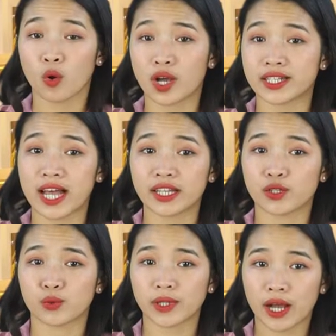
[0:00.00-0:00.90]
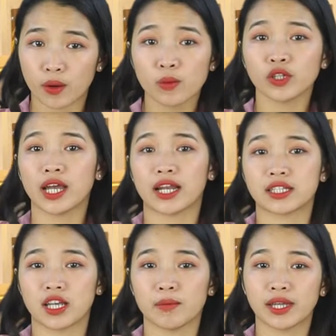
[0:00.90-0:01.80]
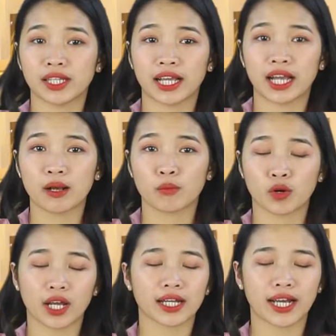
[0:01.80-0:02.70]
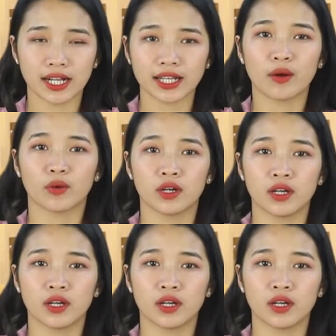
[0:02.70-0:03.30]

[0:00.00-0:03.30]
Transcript: Ngoài ra thì chúng ta cũng có thể là chế biến thành các món ăn khác nhau.